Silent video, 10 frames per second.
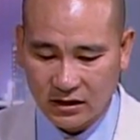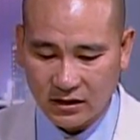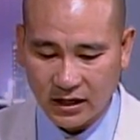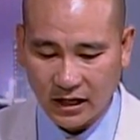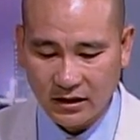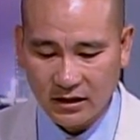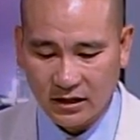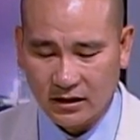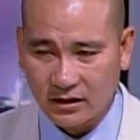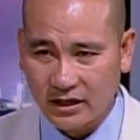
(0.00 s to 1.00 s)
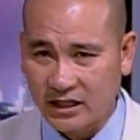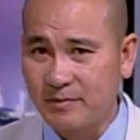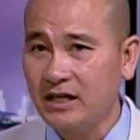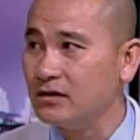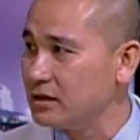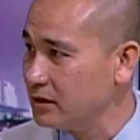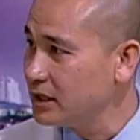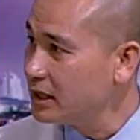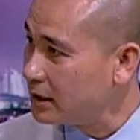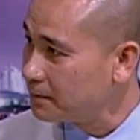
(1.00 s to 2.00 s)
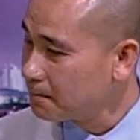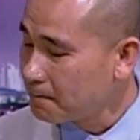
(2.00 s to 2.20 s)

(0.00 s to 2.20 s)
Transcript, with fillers: có thể uh, expect được những cái gì.